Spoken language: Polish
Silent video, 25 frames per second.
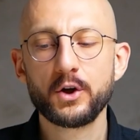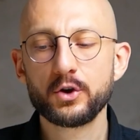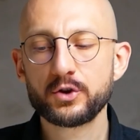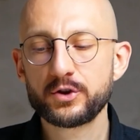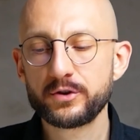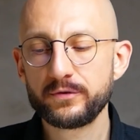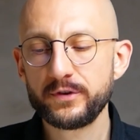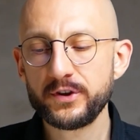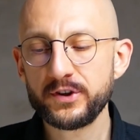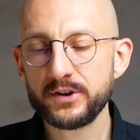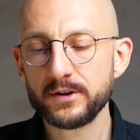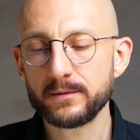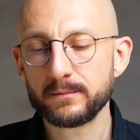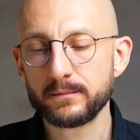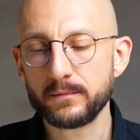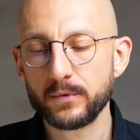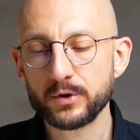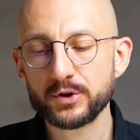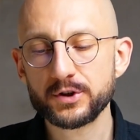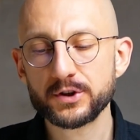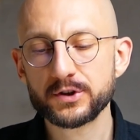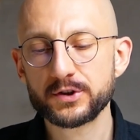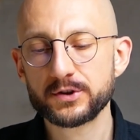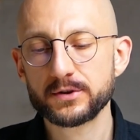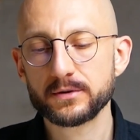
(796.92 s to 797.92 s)
I oczywiście
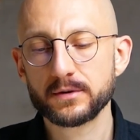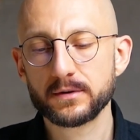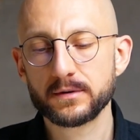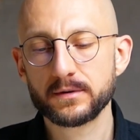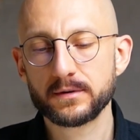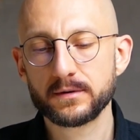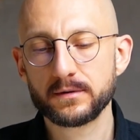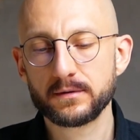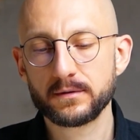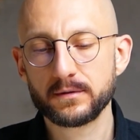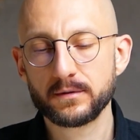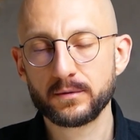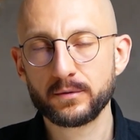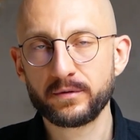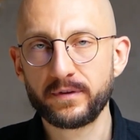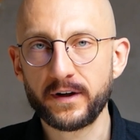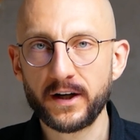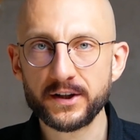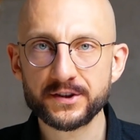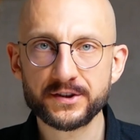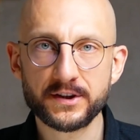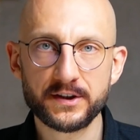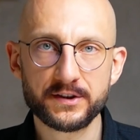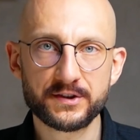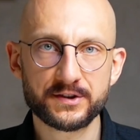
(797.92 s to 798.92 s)
możesz
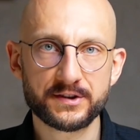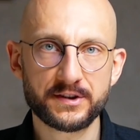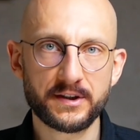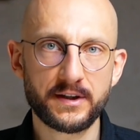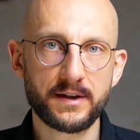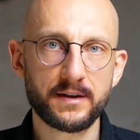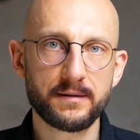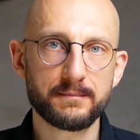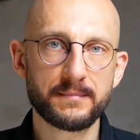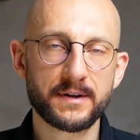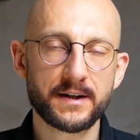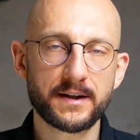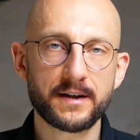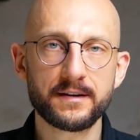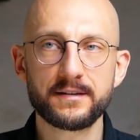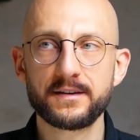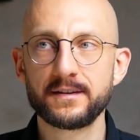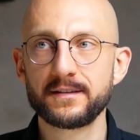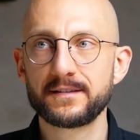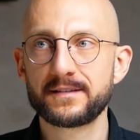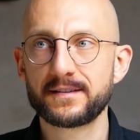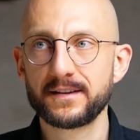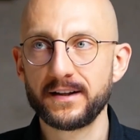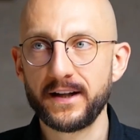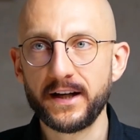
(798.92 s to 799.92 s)
uważać, że
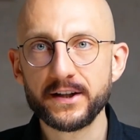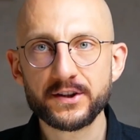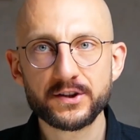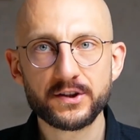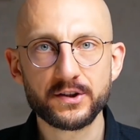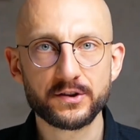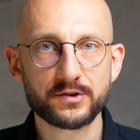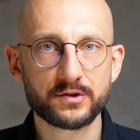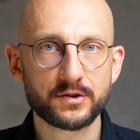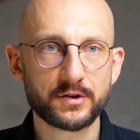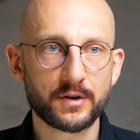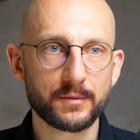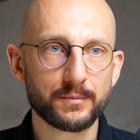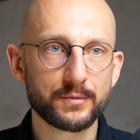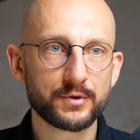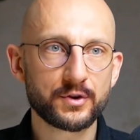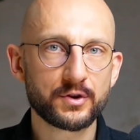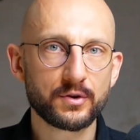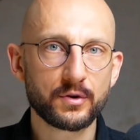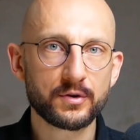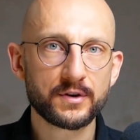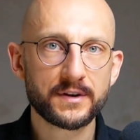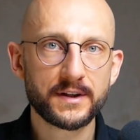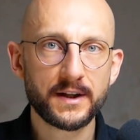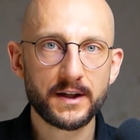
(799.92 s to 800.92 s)
marketing zlecisz,
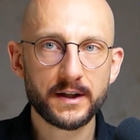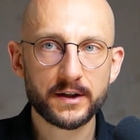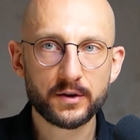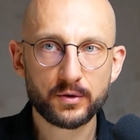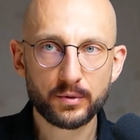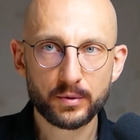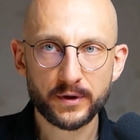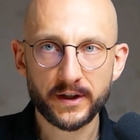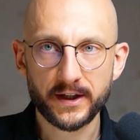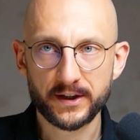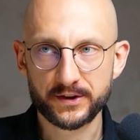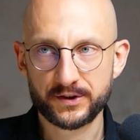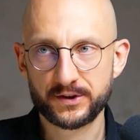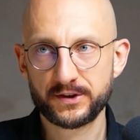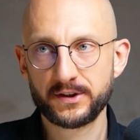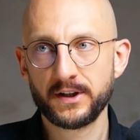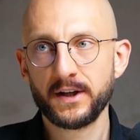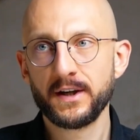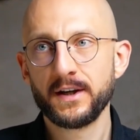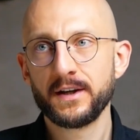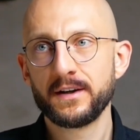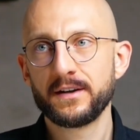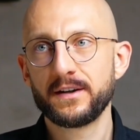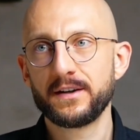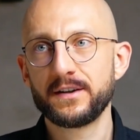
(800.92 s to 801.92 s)
komuś oddelegujesz,
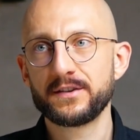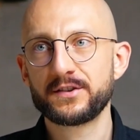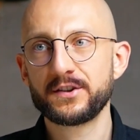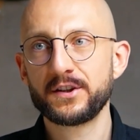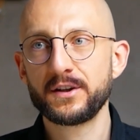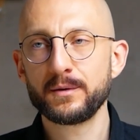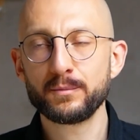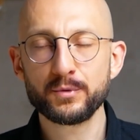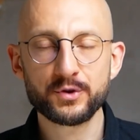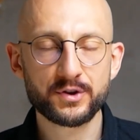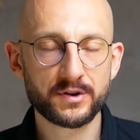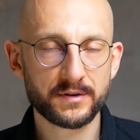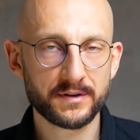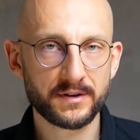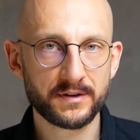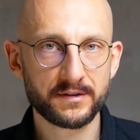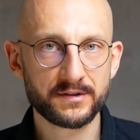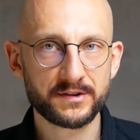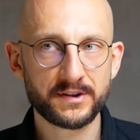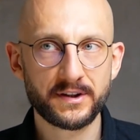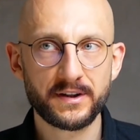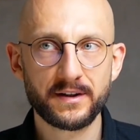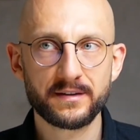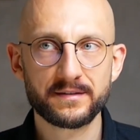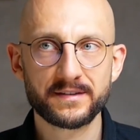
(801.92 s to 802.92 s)
e, że, nie musi,
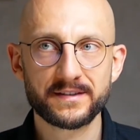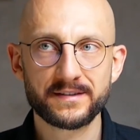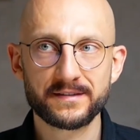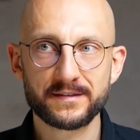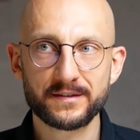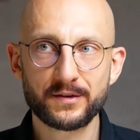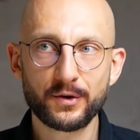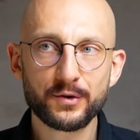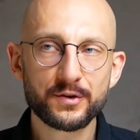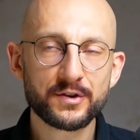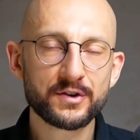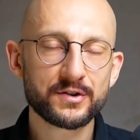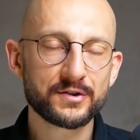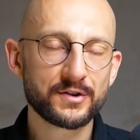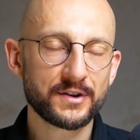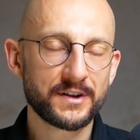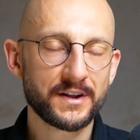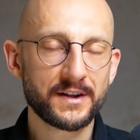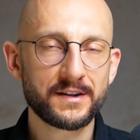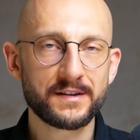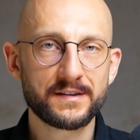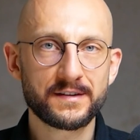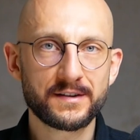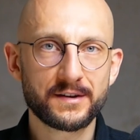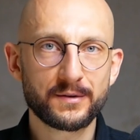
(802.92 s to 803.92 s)
że dojdziesz do
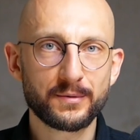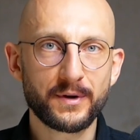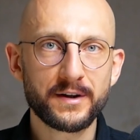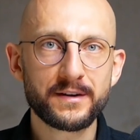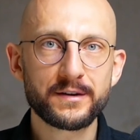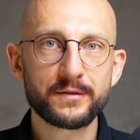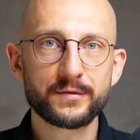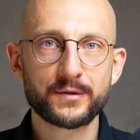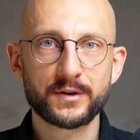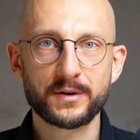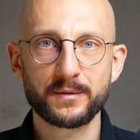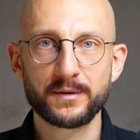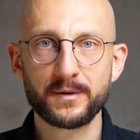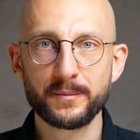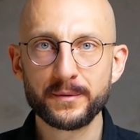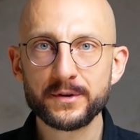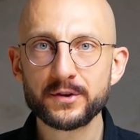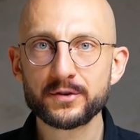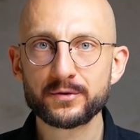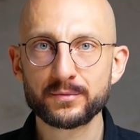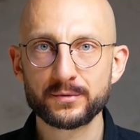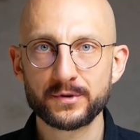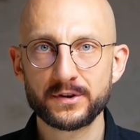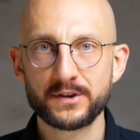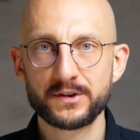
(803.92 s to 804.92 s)
takiej sytuacji, w której nie
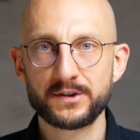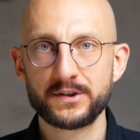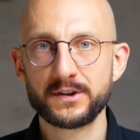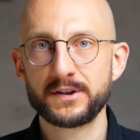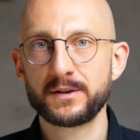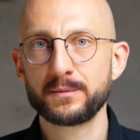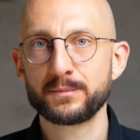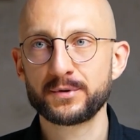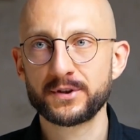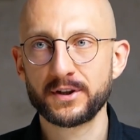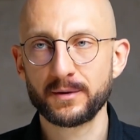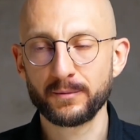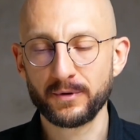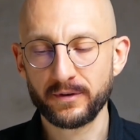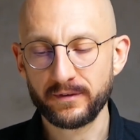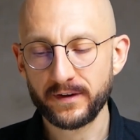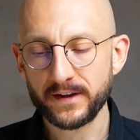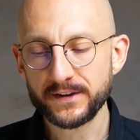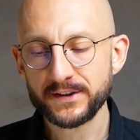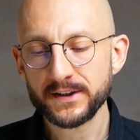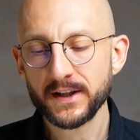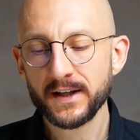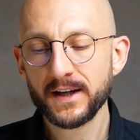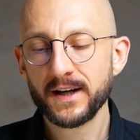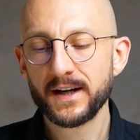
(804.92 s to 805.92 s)
będziesz musiał się tym
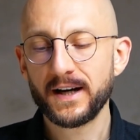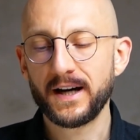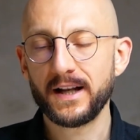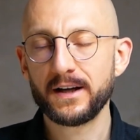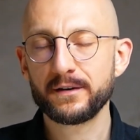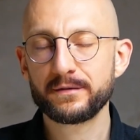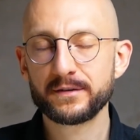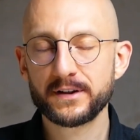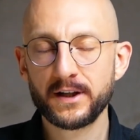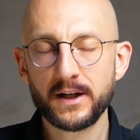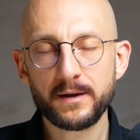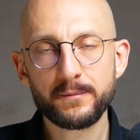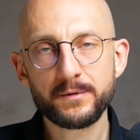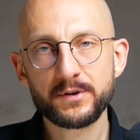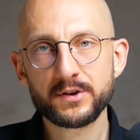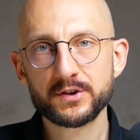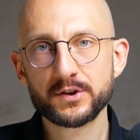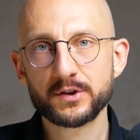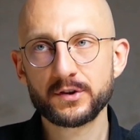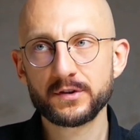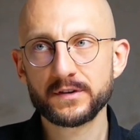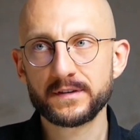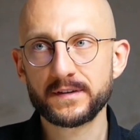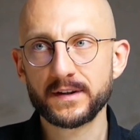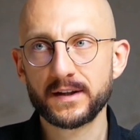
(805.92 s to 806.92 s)
przejmować, ale wydaje mi się,
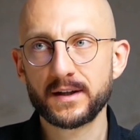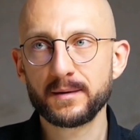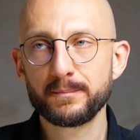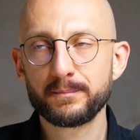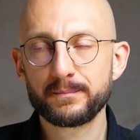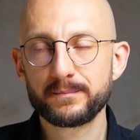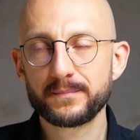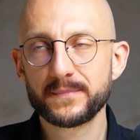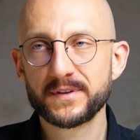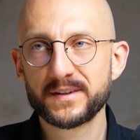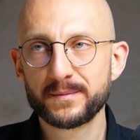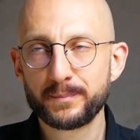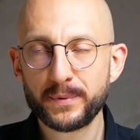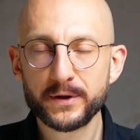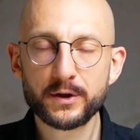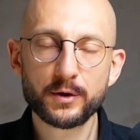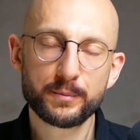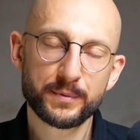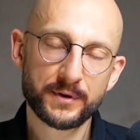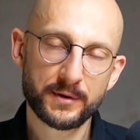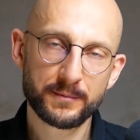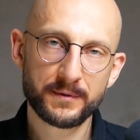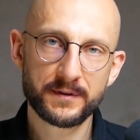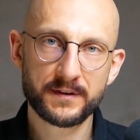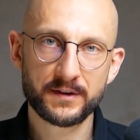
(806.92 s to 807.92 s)
że to jest takie zbyt
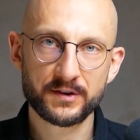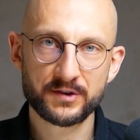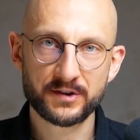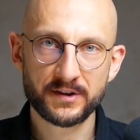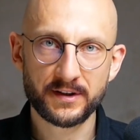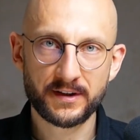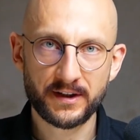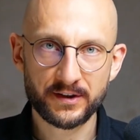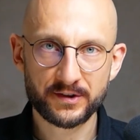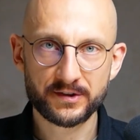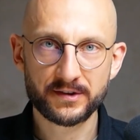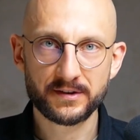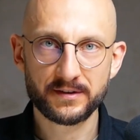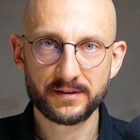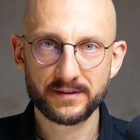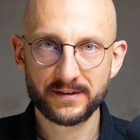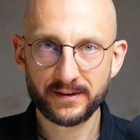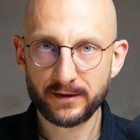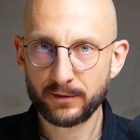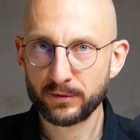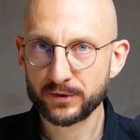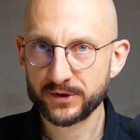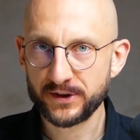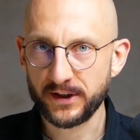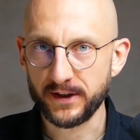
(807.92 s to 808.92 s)
optymistyczne też
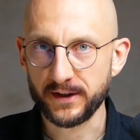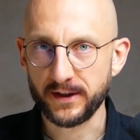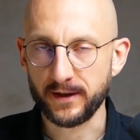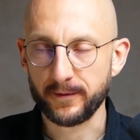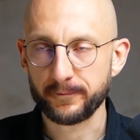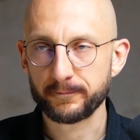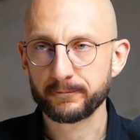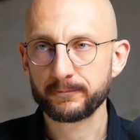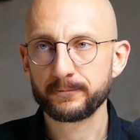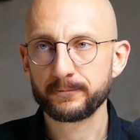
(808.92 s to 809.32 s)
założenie.